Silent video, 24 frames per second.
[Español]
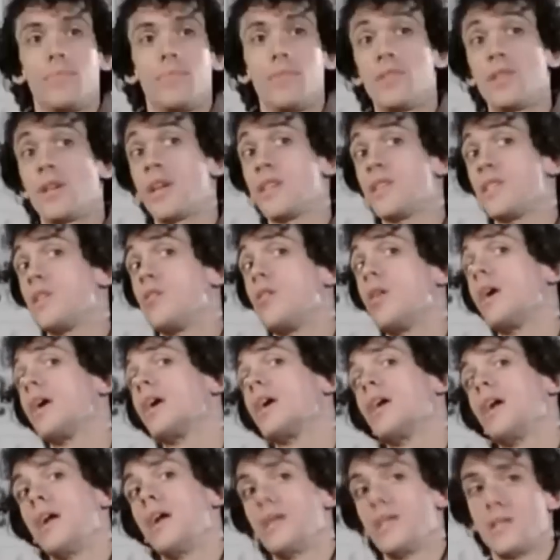Dice que si no las
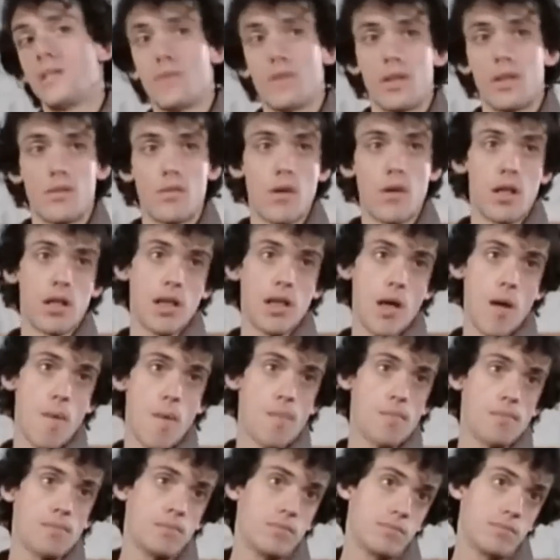quiere las lleve de vuelta.
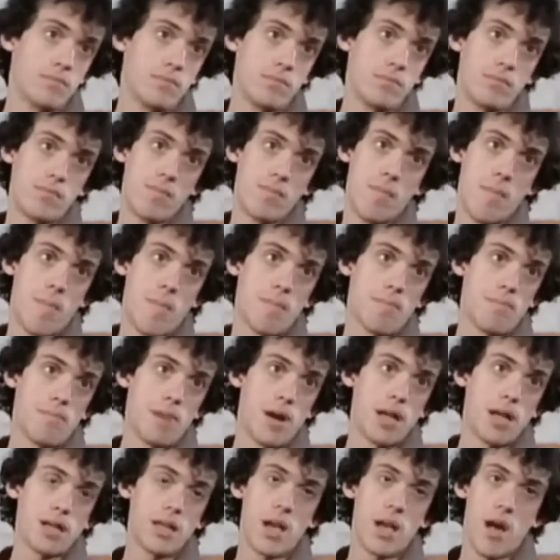
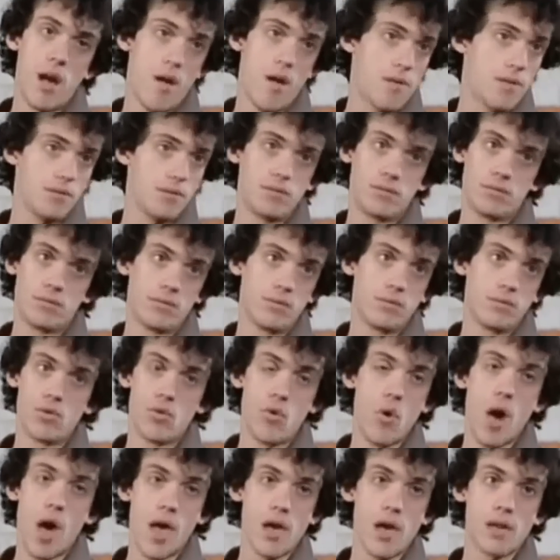Plata
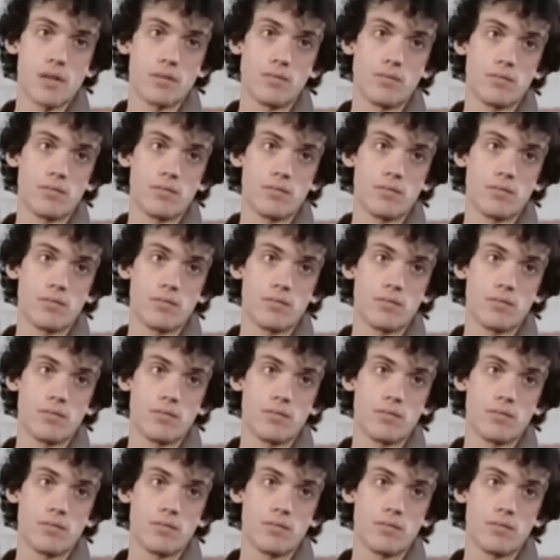no hay.